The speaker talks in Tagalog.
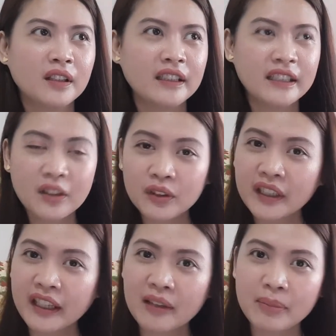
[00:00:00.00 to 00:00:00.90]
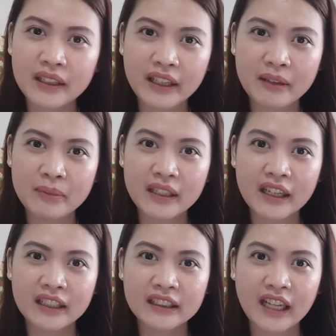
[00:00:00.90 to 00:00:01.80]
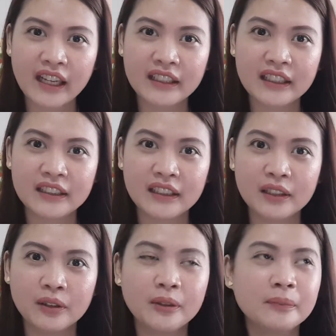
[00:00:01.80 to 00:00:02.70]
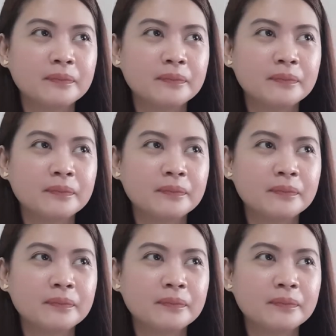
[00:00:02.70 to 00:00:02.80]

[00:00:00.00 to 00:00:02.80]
hindi ako nakikipagkaibigan kahit kanino.